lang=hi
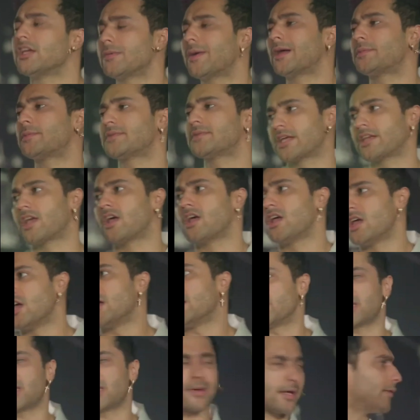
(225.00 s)
बात भी सही है
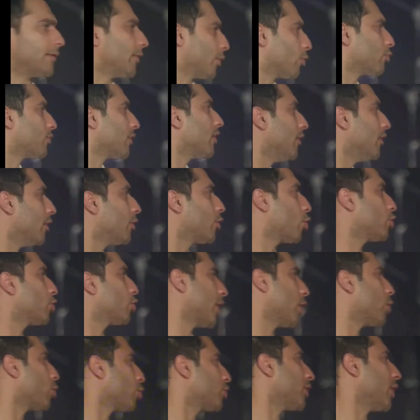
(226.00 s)
ये बात भी है
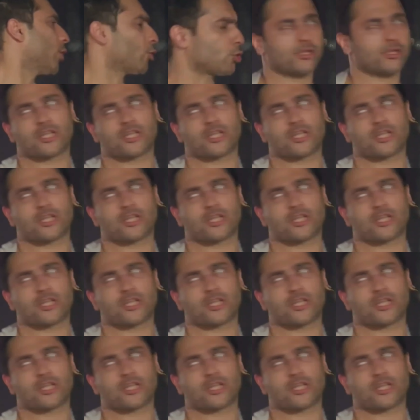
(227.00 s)
ट्रूथ